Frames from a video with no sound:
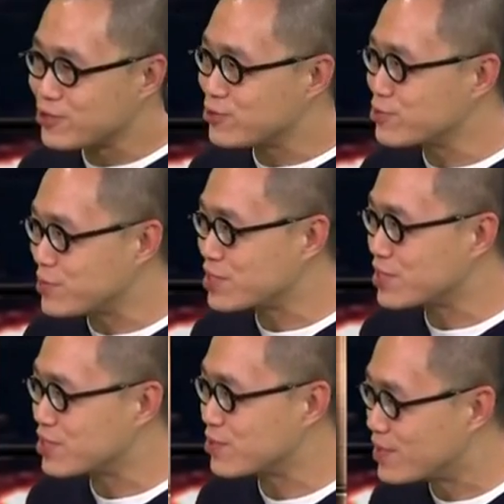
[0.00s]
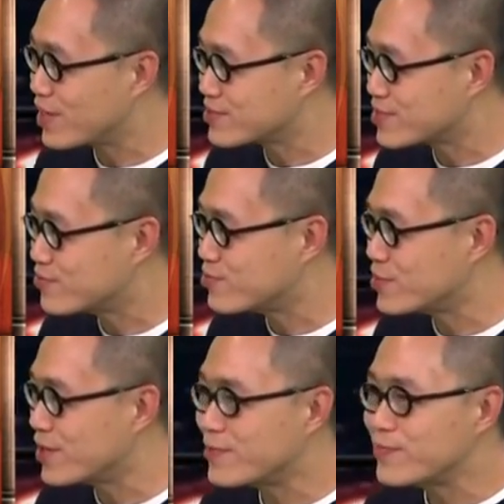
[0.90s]
这个书里面是个什么样的人
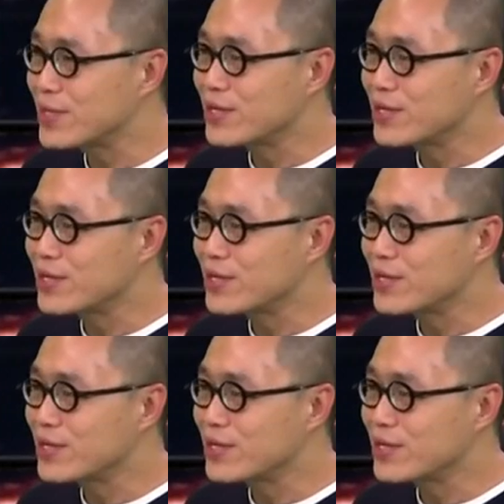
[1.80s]
物呢？